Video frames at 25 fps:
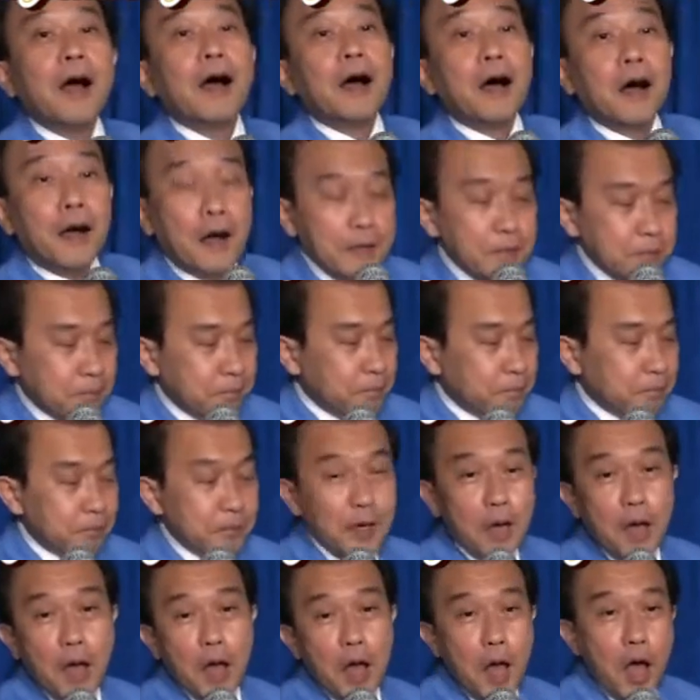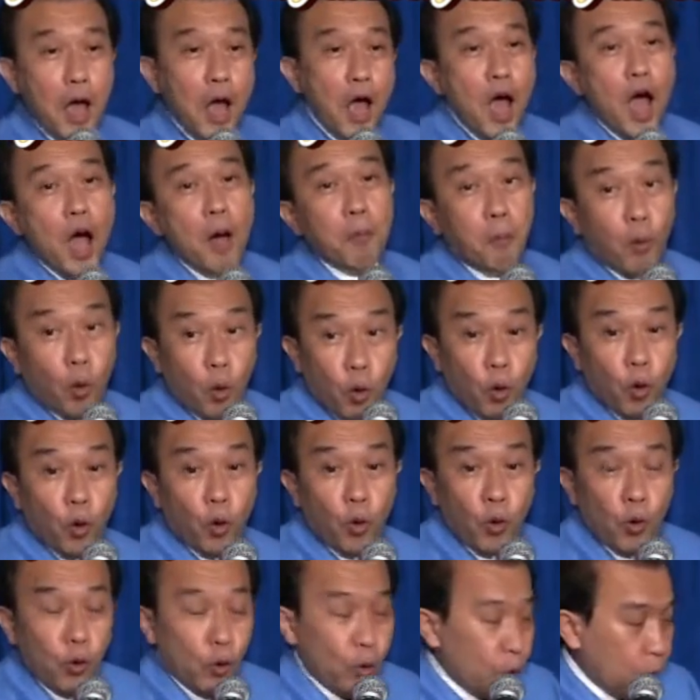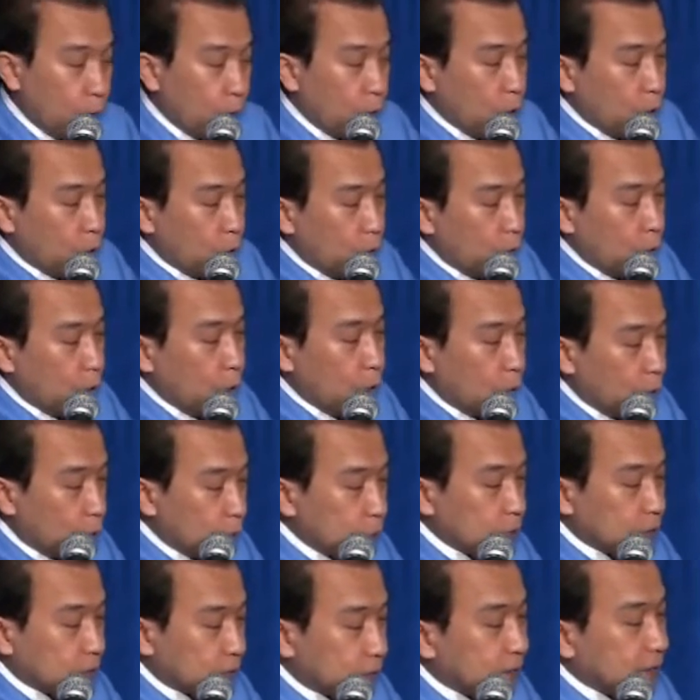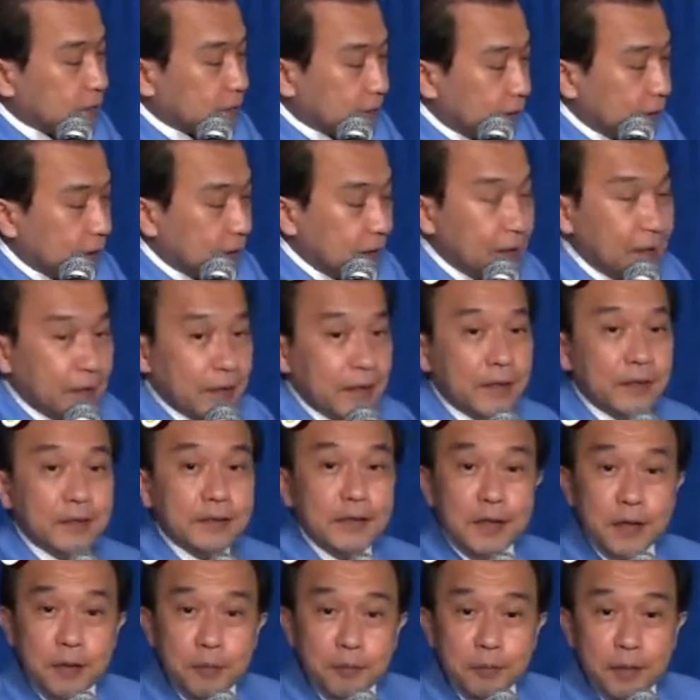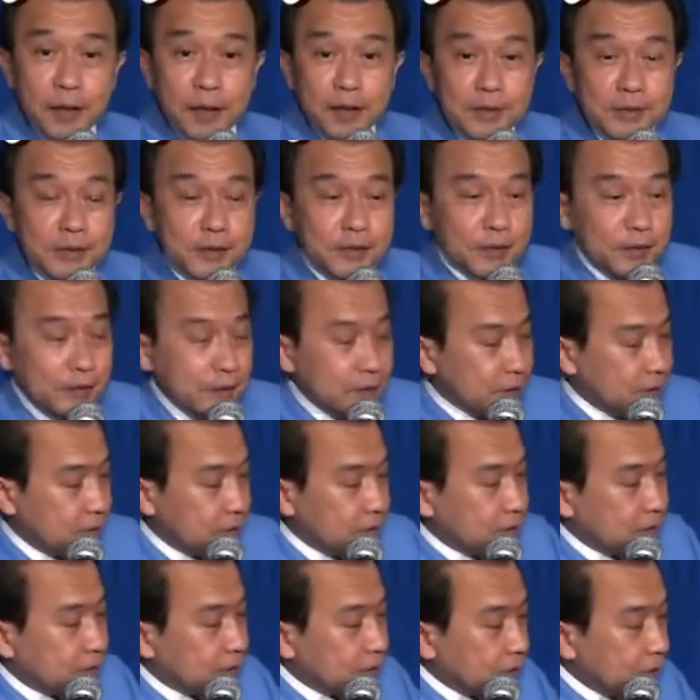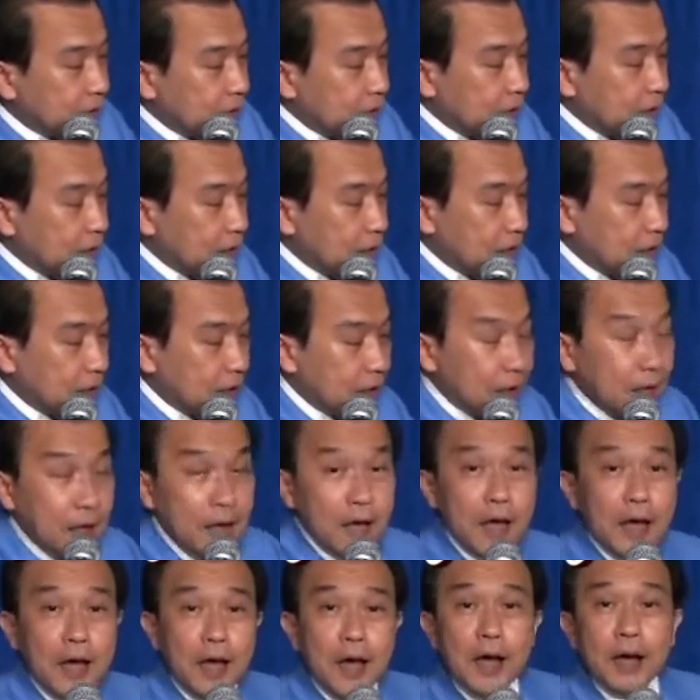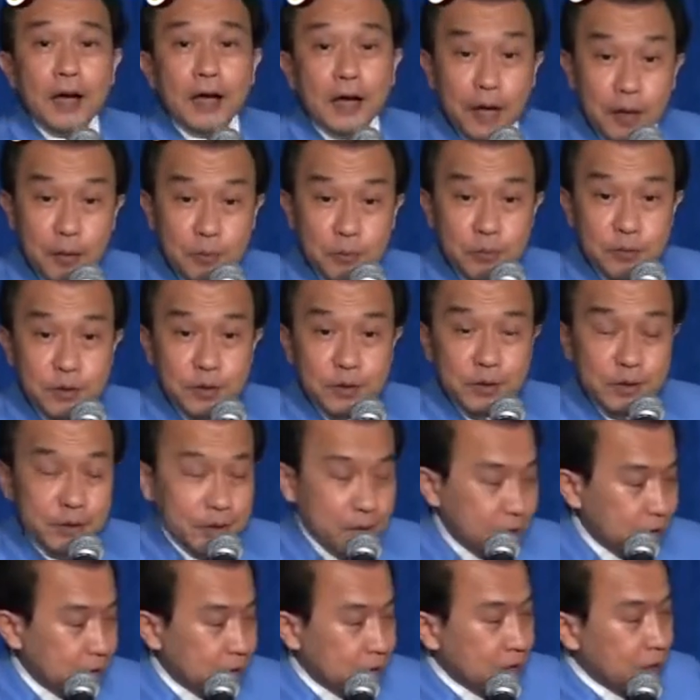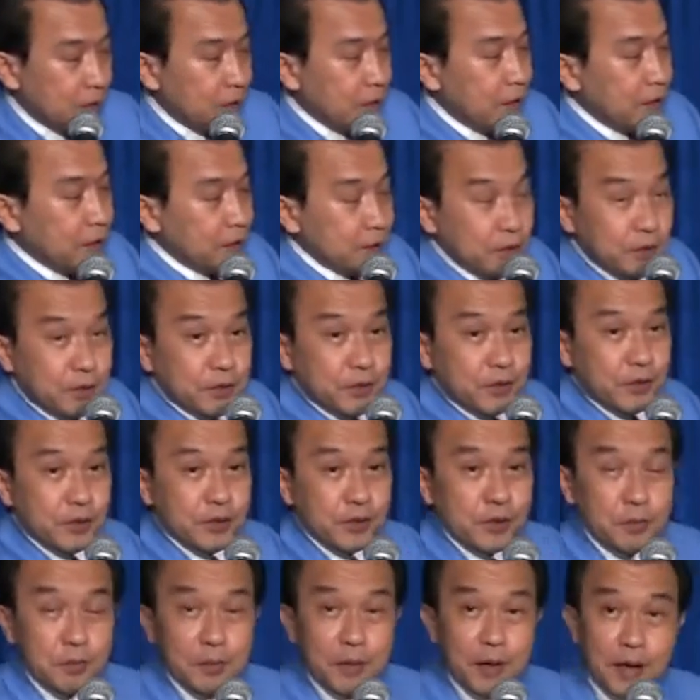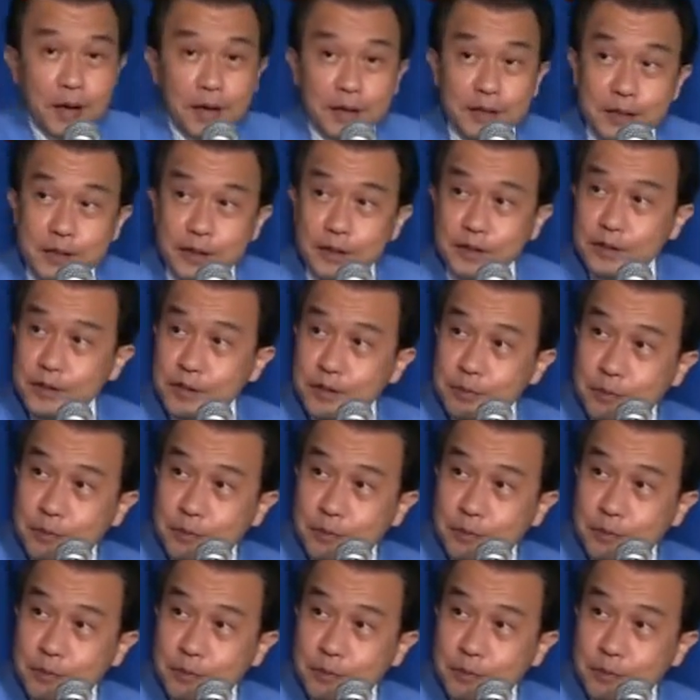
はい持って出ました紙切れ1枚2